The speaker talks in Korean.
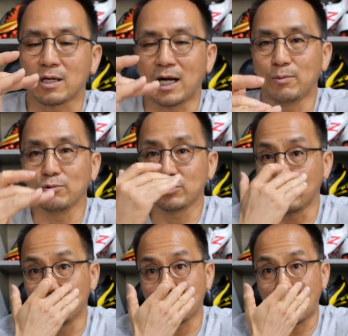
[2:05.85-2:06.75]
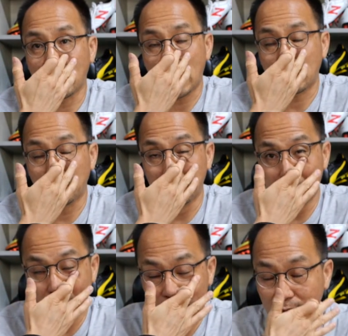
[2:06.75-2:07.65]
카본 섬유가 갖고
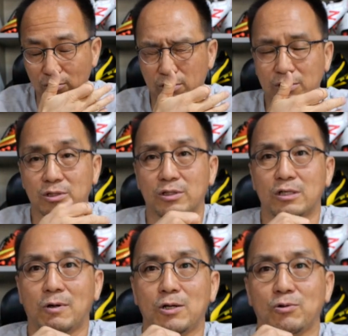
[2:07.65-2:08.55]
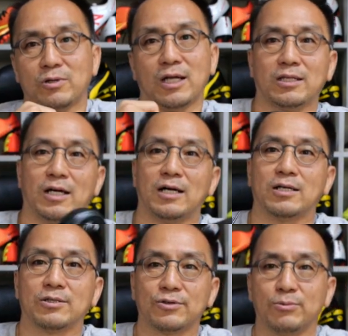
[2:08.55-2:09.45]
있는 기본 특성을 활용을
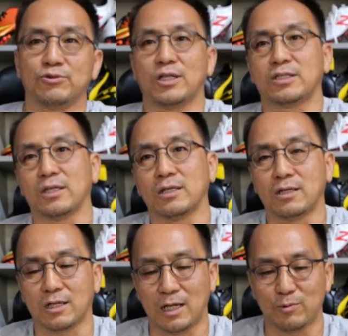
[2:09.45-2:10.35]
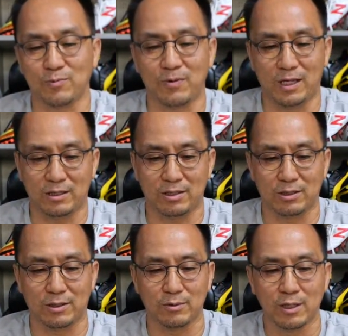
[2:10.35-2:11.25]
한다 섬유 자체 그러니까 카본
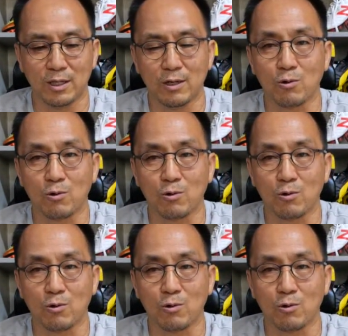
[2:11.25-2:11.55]
플레이트는